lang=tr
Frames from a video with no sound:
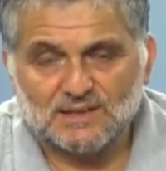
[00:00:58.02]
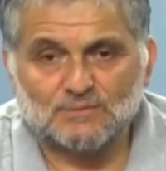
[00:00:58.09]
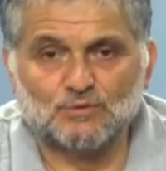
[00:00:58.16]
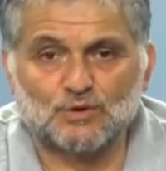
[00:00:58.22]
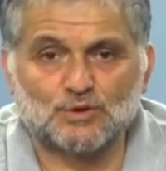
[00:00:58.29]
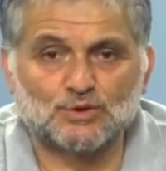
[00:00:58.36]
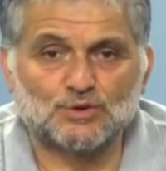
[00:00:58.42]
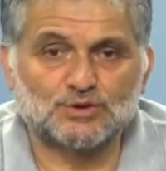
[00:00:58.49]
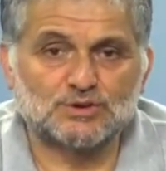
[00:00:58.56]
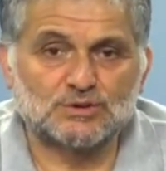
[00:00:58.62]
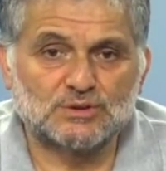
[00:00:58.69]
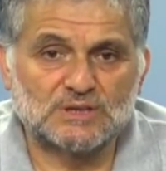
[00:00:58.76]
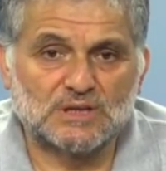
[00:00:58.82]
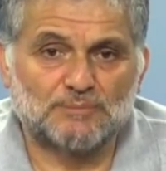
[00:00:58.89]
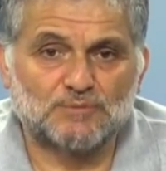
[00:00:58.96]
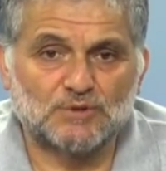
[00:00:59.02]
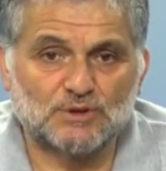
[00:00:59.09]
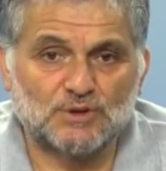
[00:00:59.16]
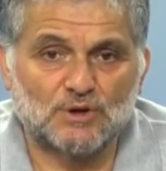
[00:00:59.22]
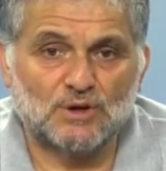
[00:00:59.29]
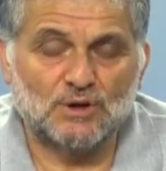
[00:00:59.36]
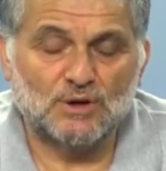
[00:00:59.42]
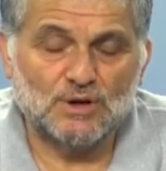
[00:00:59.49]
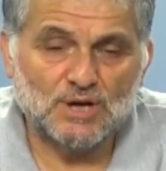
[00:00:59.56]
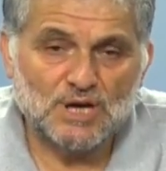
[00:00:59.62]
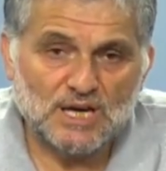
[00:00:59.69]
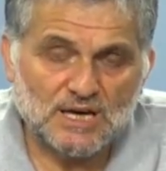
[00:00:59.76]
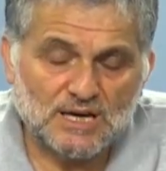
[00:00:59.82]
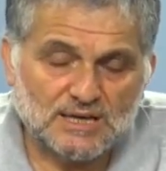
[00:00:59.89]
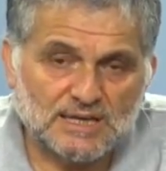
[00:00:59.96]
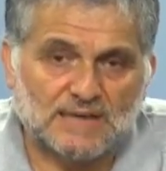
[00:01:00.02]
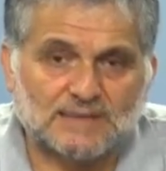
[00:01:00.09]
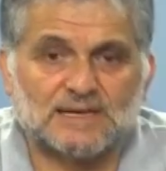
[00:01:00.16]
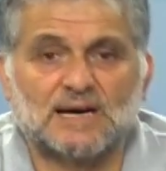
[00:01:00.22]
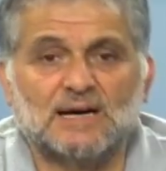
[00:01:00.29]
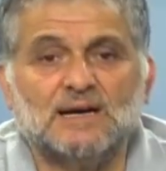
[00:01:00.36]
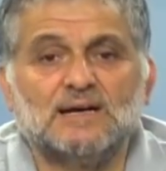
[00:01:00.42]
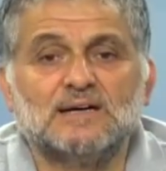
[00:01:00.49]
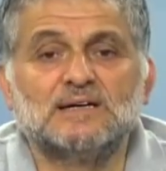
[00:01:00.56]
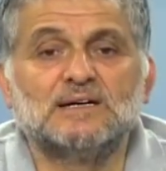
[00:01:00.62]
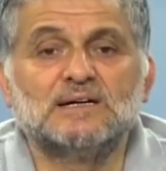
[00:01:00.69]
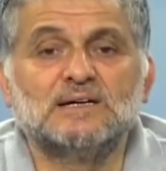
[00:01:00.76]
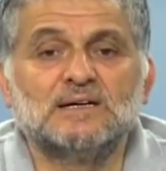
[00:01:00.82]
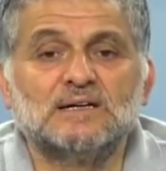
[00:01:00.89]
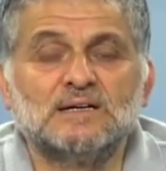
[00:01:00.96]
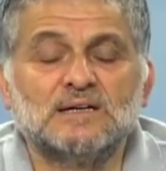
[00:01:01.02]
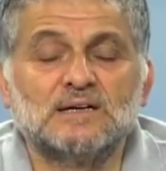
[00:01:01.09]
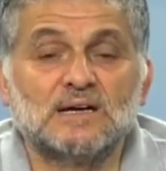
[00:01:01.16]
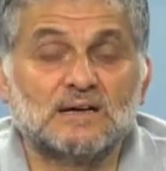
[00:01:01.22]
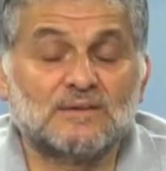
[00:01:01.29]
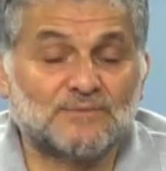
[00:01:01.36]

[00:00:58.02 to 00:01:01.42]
vurgusu yapılıyor. Ya da e,